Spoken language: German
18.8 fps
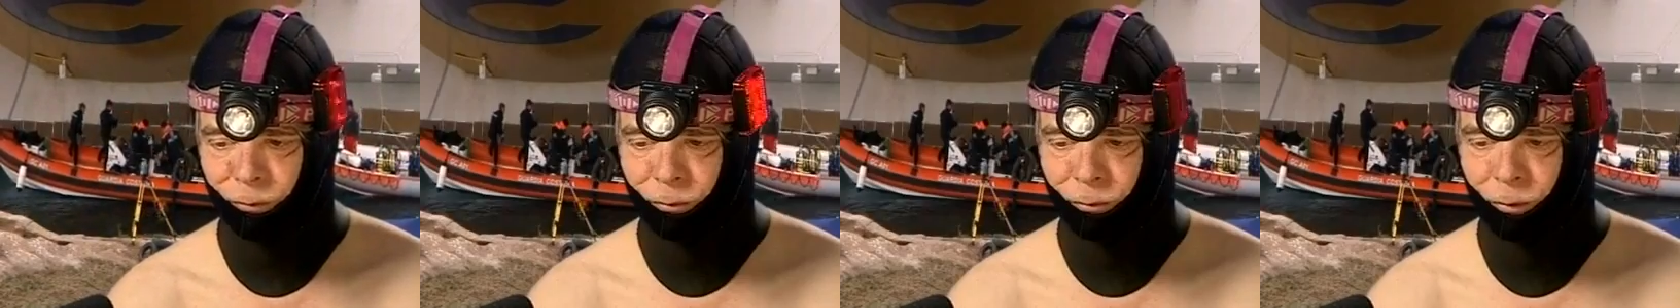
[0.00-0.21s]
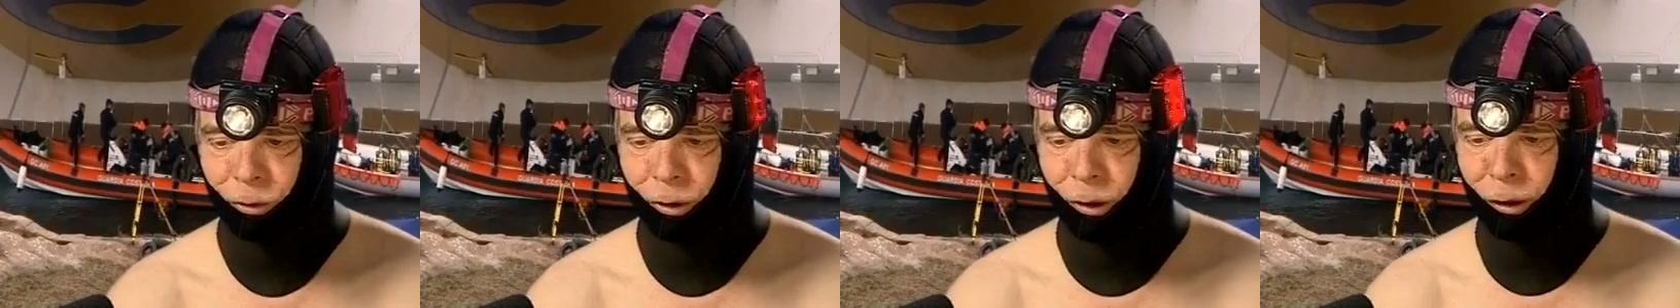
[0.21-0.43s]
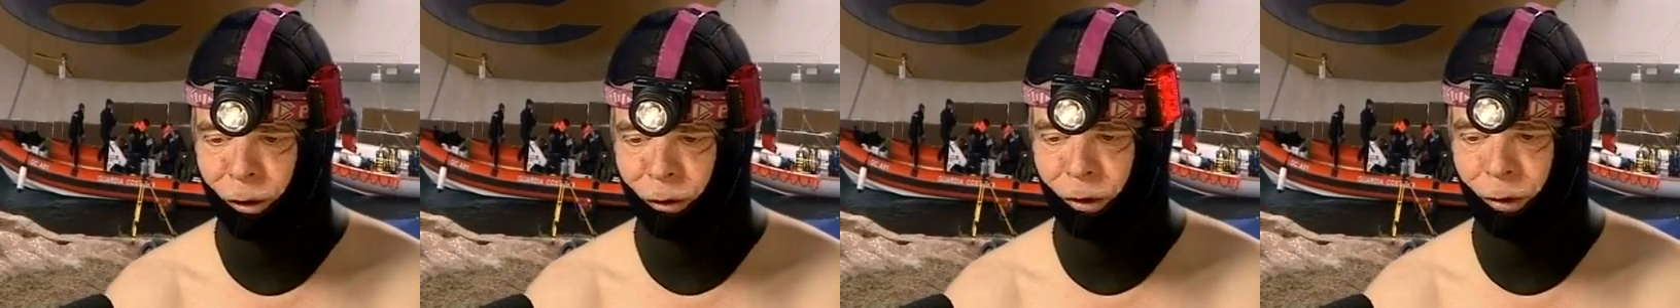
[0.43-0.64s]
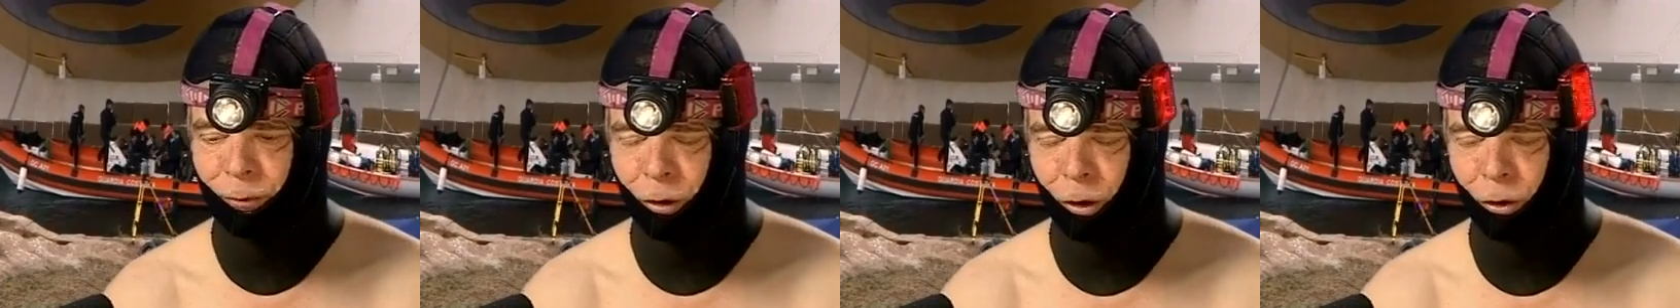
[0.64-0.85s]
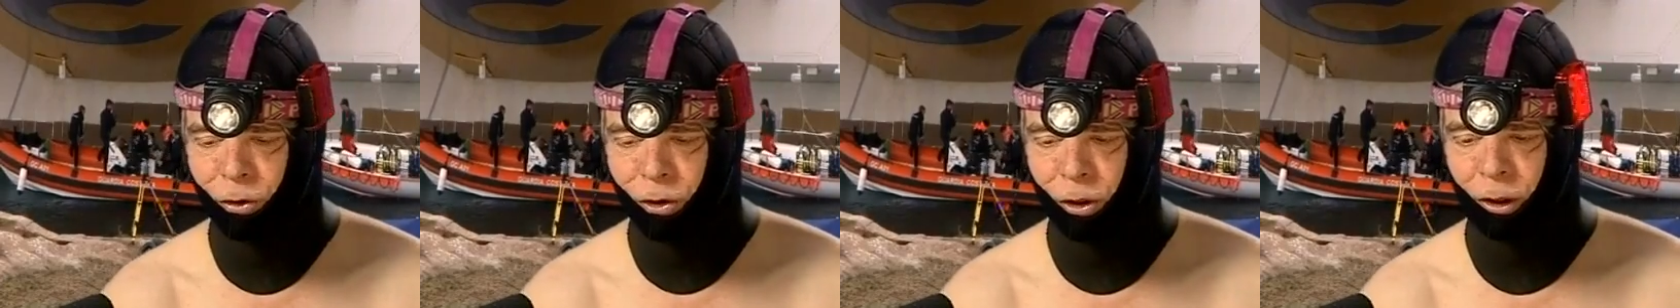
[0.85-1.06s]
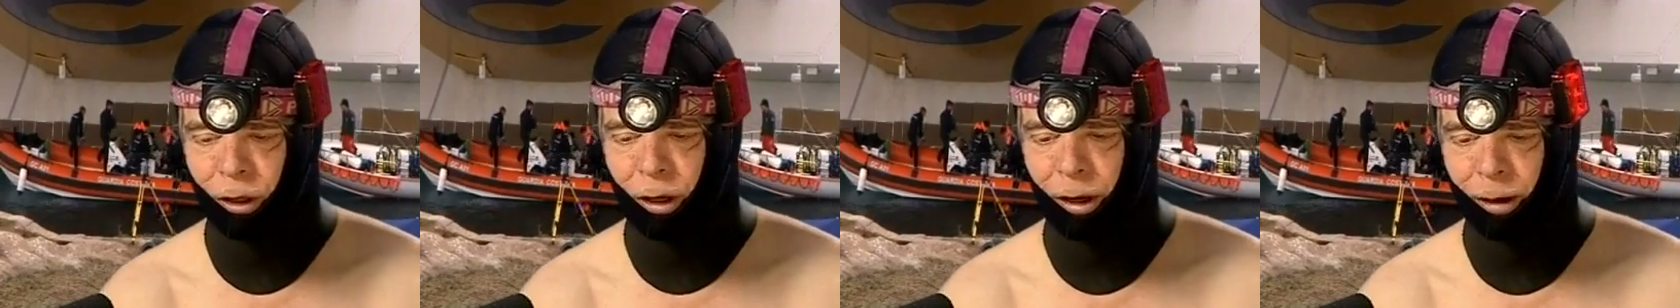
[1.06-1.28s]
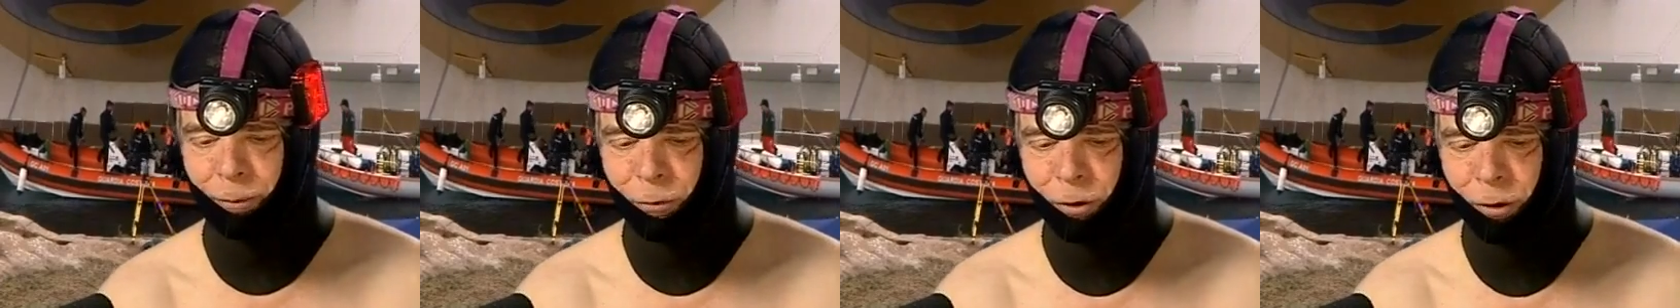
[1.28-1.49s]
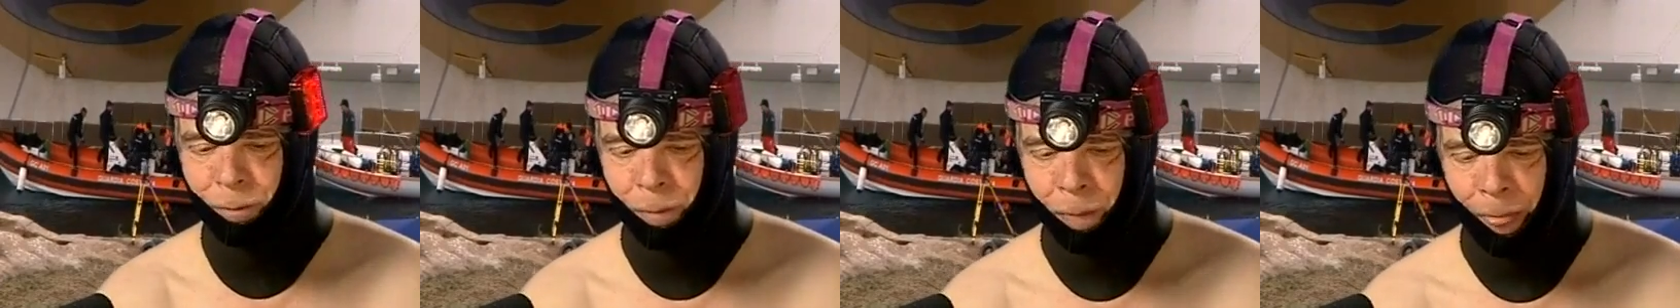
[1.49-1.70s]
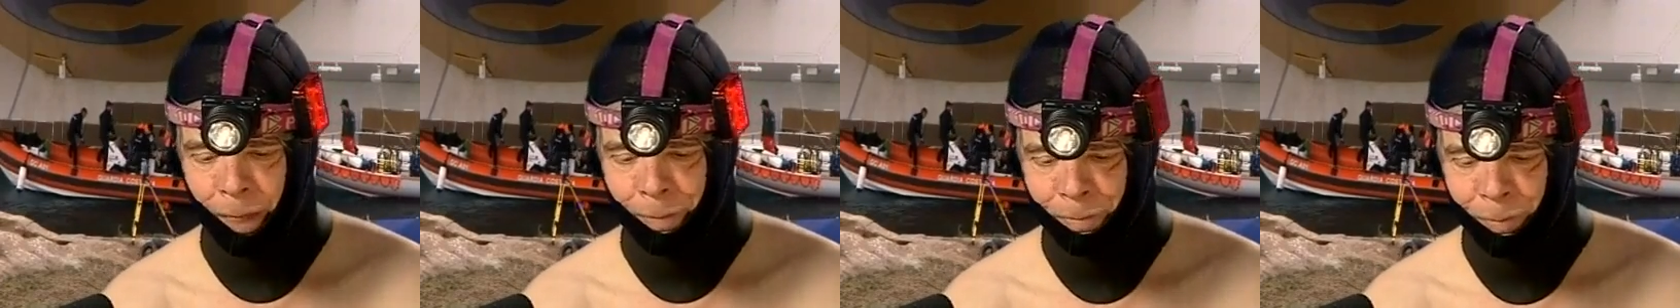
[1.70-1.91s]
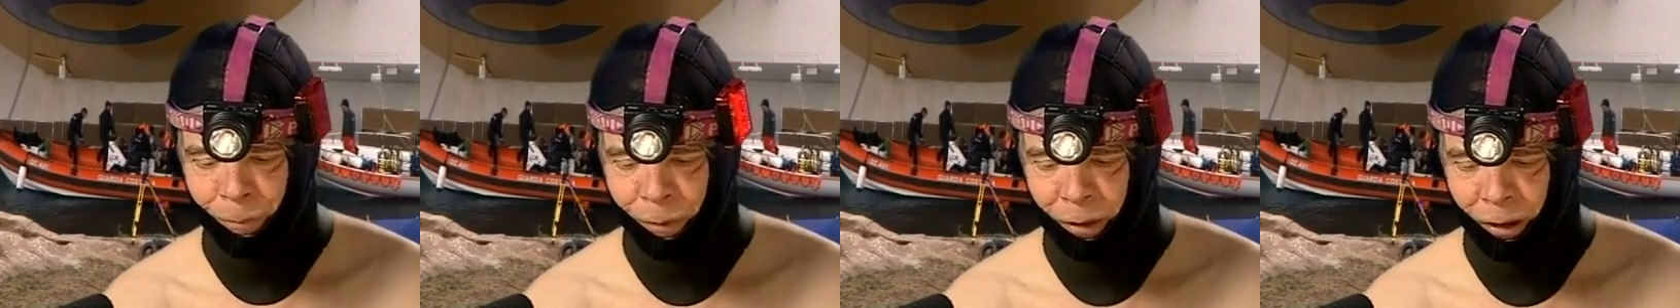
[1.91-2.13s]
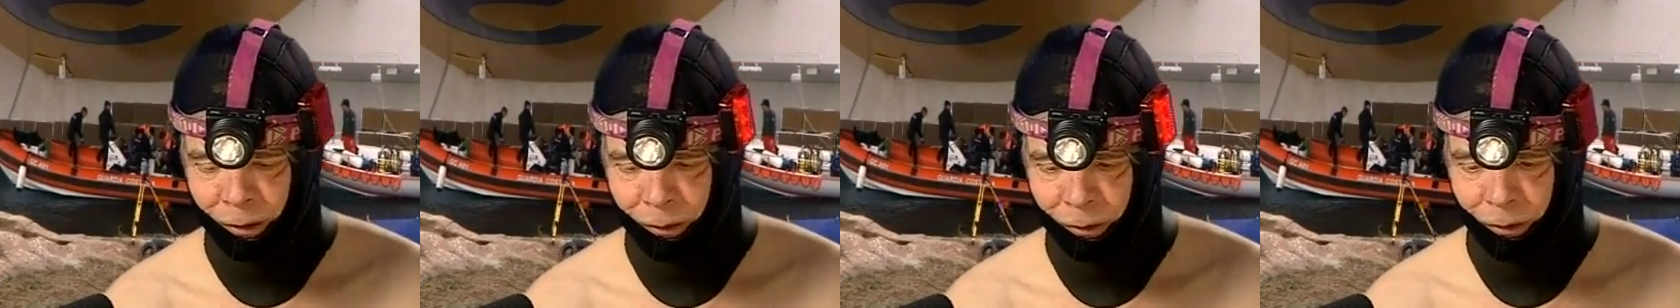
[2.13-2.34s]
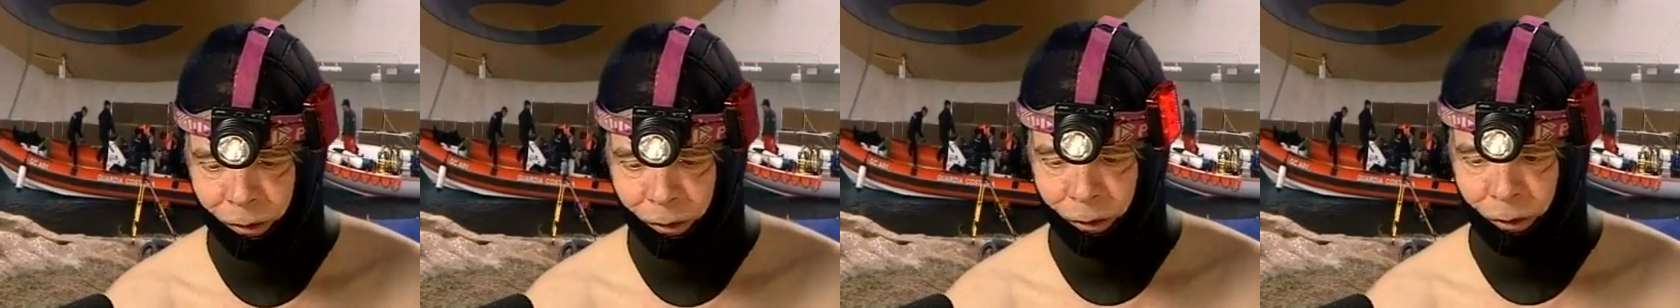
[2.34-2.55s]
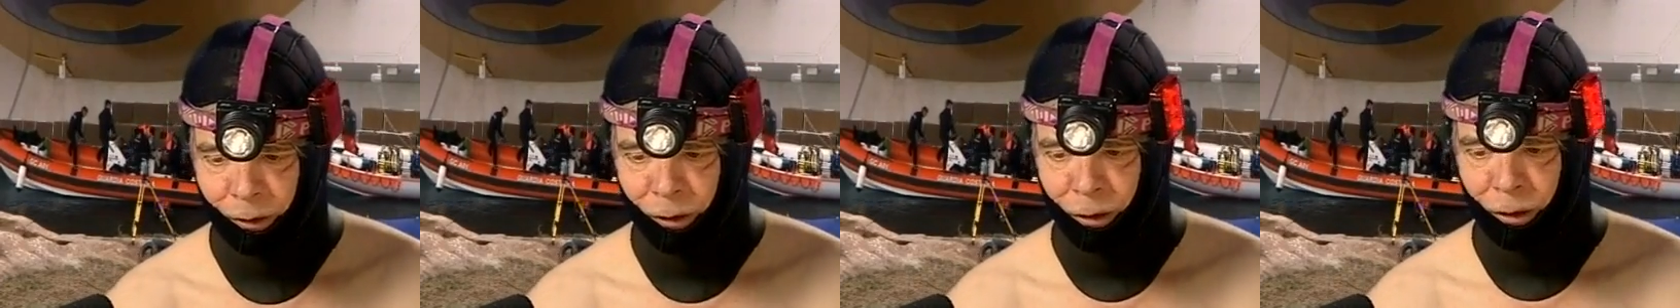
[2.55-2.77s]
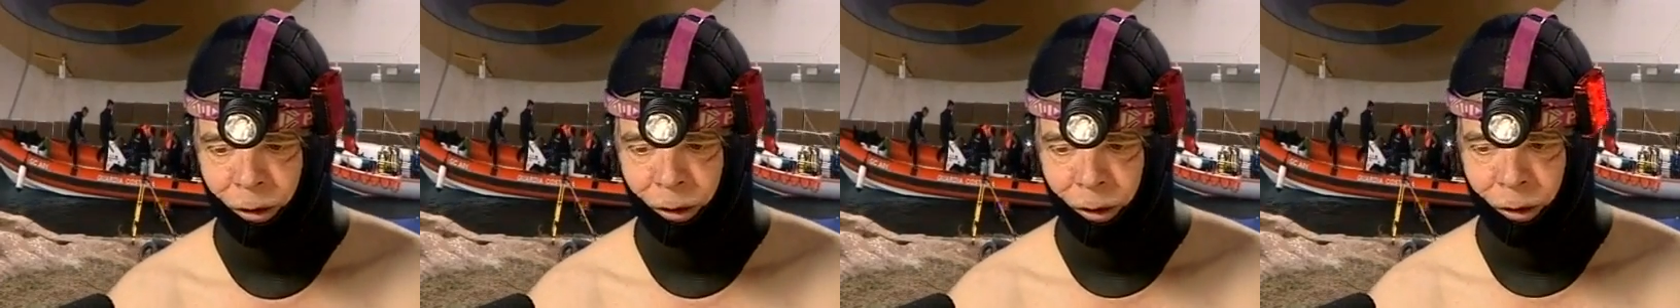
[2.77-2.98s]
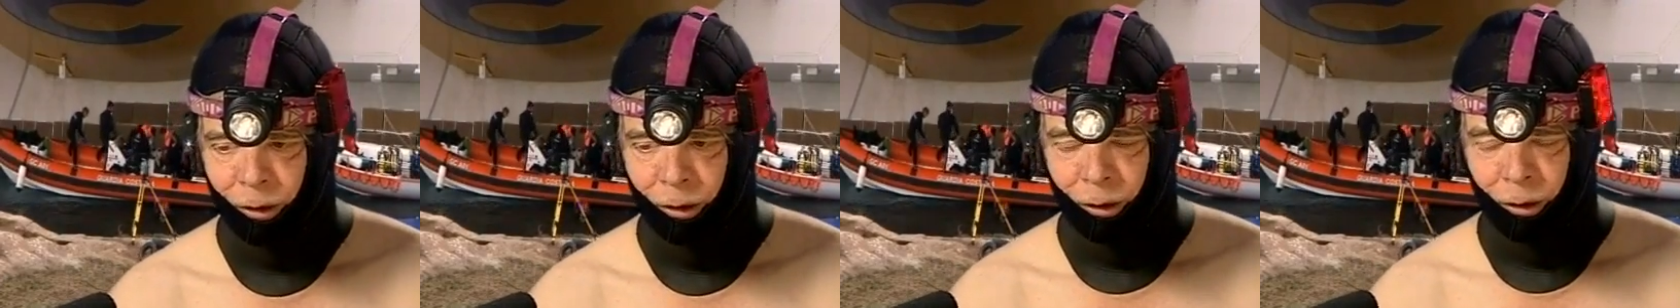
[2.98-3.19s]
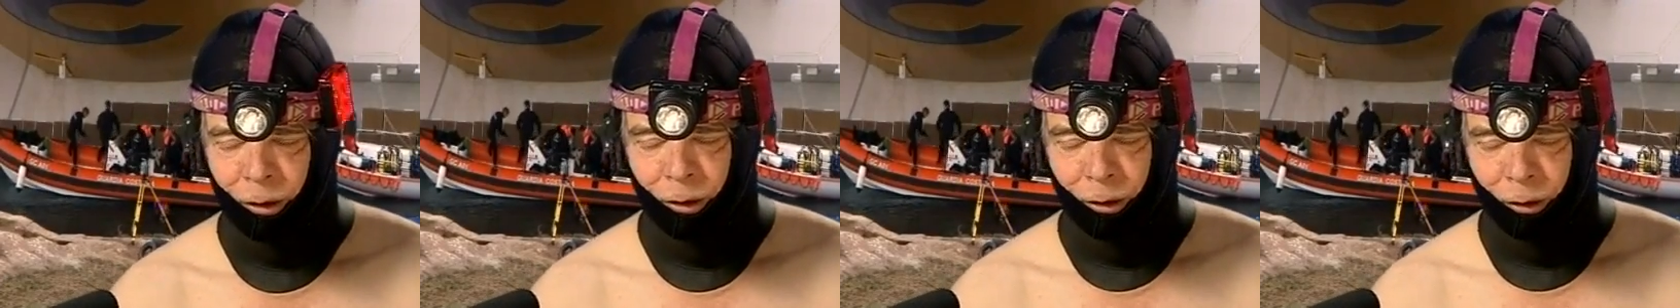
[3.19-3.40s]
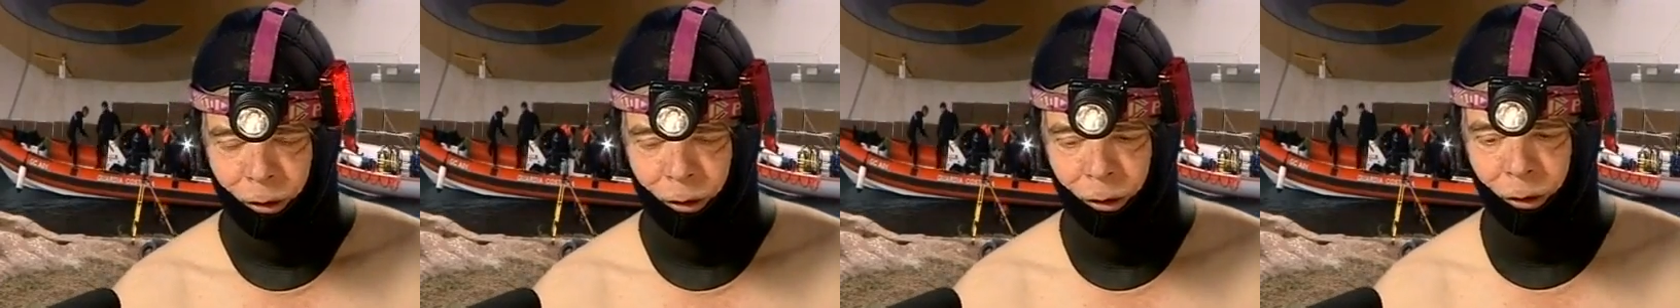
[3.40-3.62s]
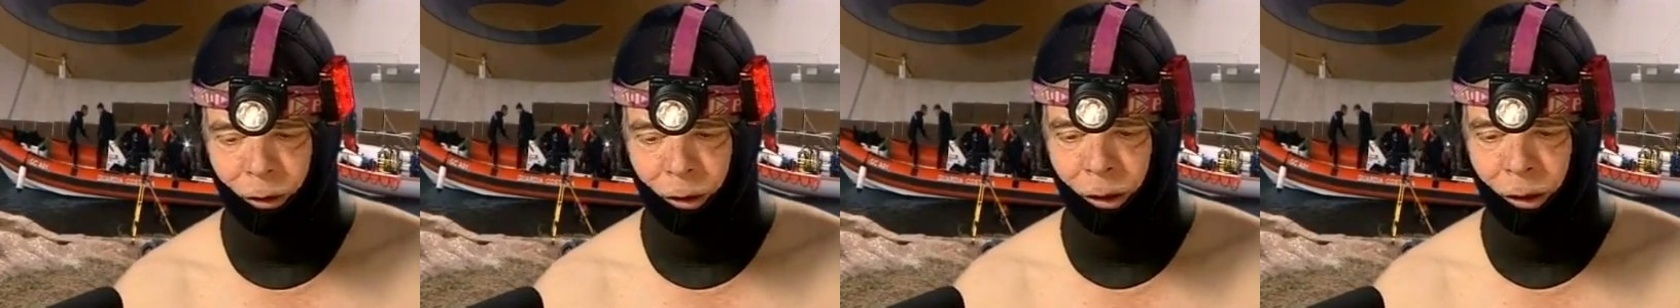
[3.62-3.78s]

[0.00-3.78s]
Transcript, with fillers: Ja, das äh, haben wir auch schon gehabt. Das ganze Zufluten. Ja? Da